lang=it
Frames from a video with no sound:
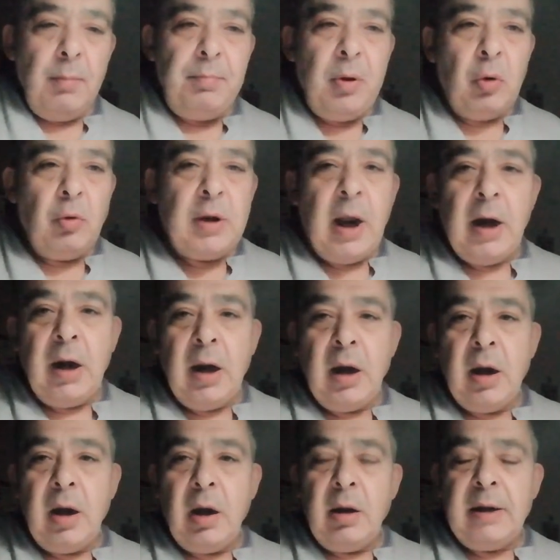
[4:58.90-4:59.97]
più
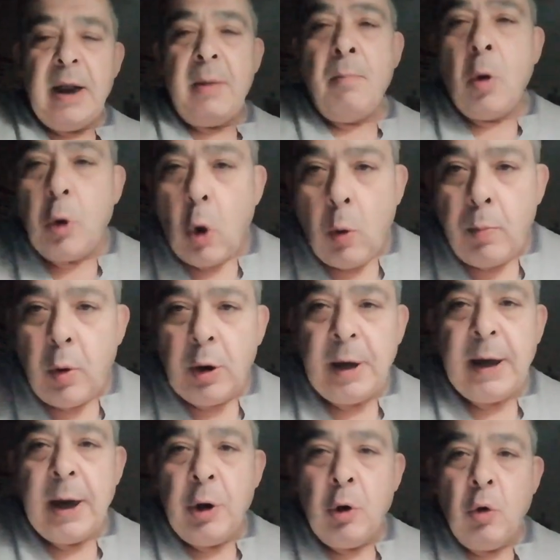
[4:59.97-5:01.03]
del, del Monopoli
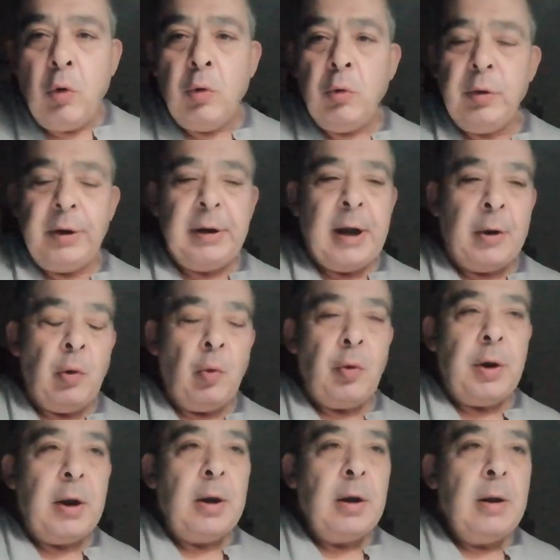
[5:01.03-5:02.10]
che no, da
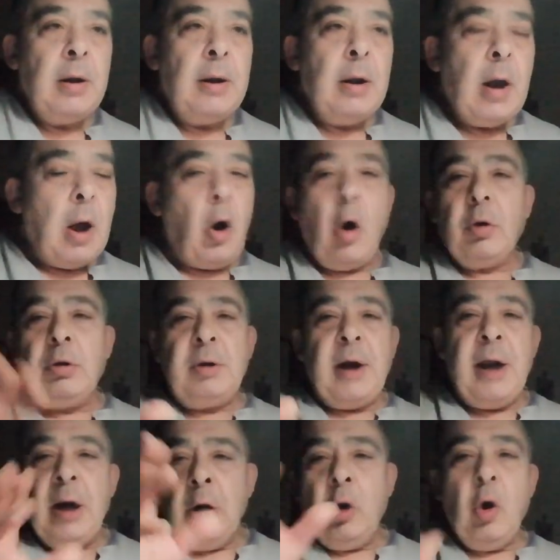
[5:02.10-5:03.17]
noi,
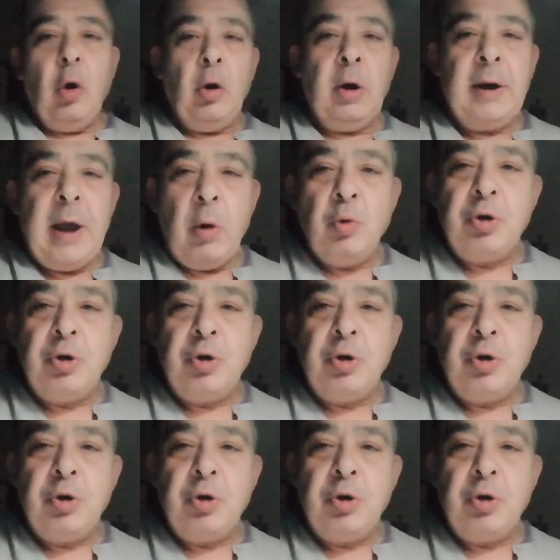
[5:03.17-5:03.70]
oltre il gol che è